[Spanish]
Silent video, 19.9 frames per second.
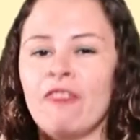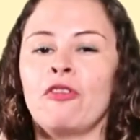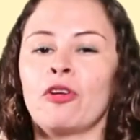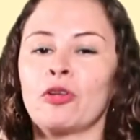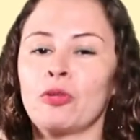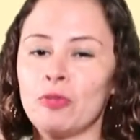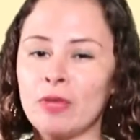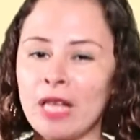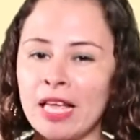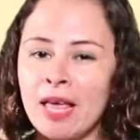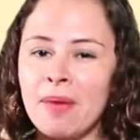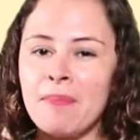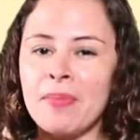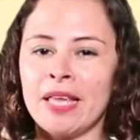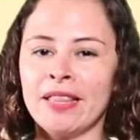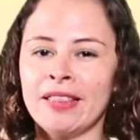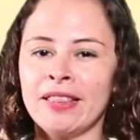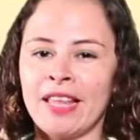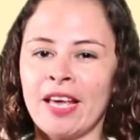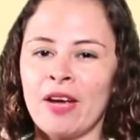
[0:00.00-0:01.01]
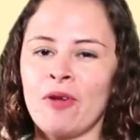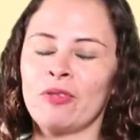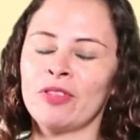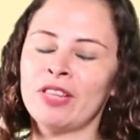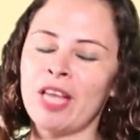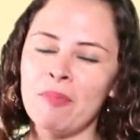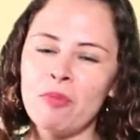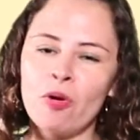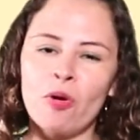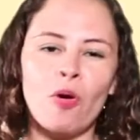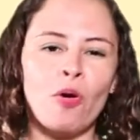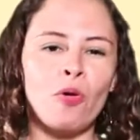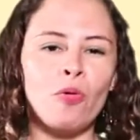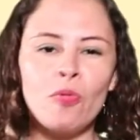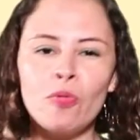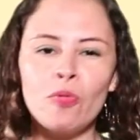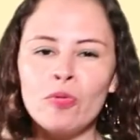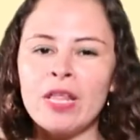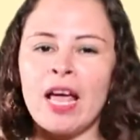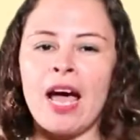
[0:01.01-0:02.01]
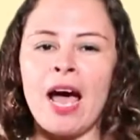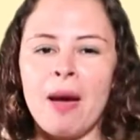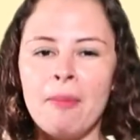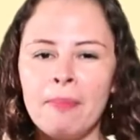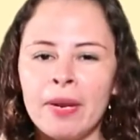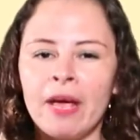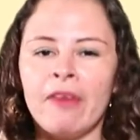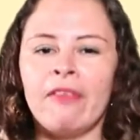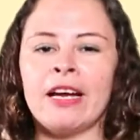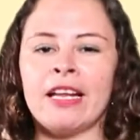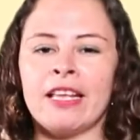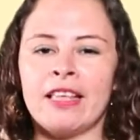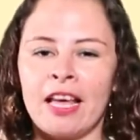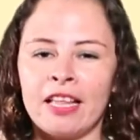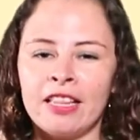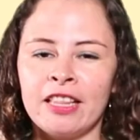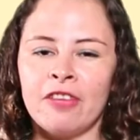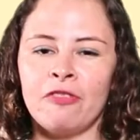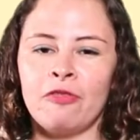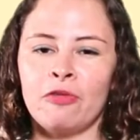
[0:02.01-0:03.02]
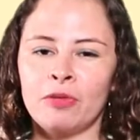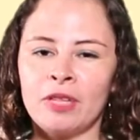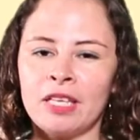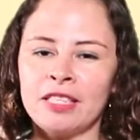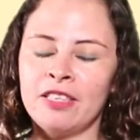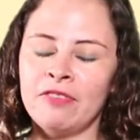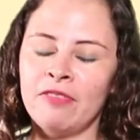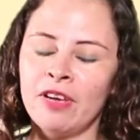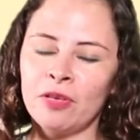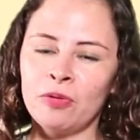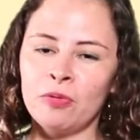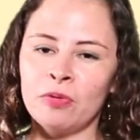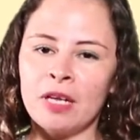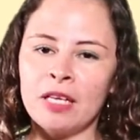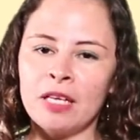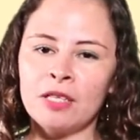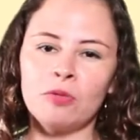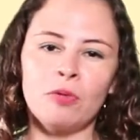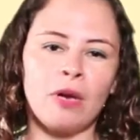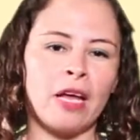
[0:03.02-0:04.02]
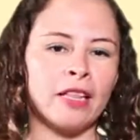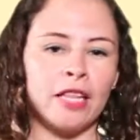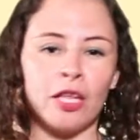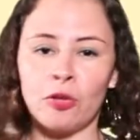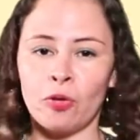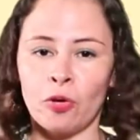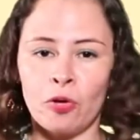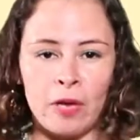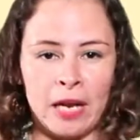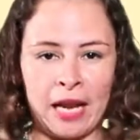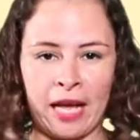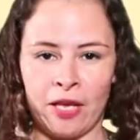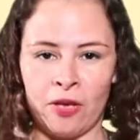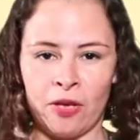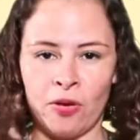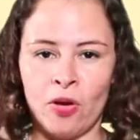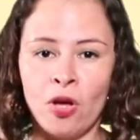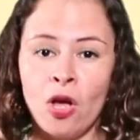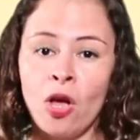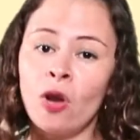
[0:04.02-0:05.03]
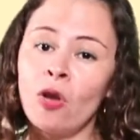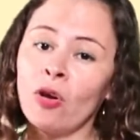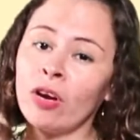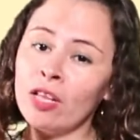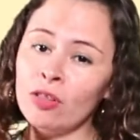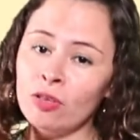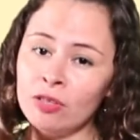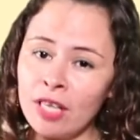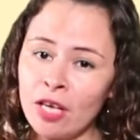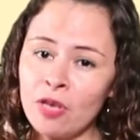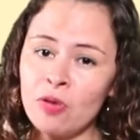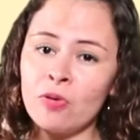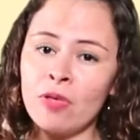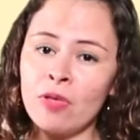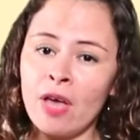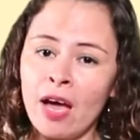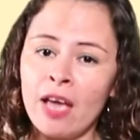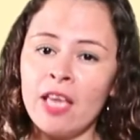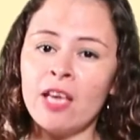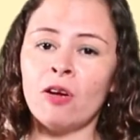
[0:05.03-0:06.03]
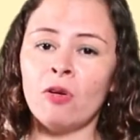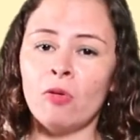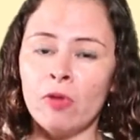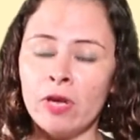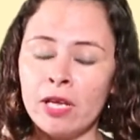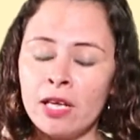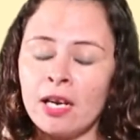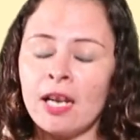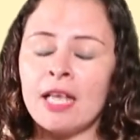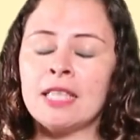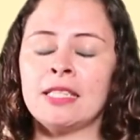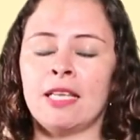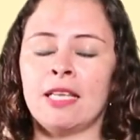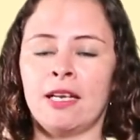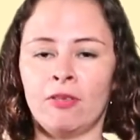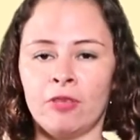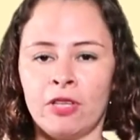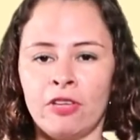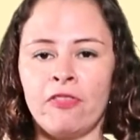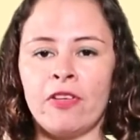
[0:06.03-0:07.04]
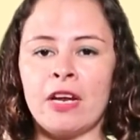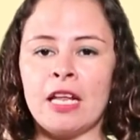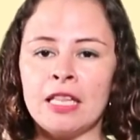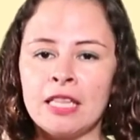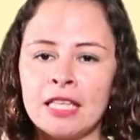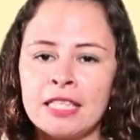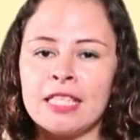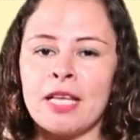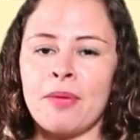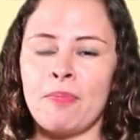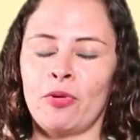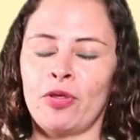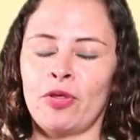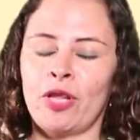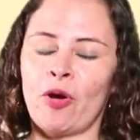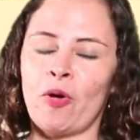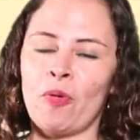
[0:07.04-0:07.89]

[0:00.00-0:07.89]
afortunadamente, contamos con una amplia variedad de frutas y verduras durante todo el año, lo que nos ayuda a incluirlas en los diferentes tiempos de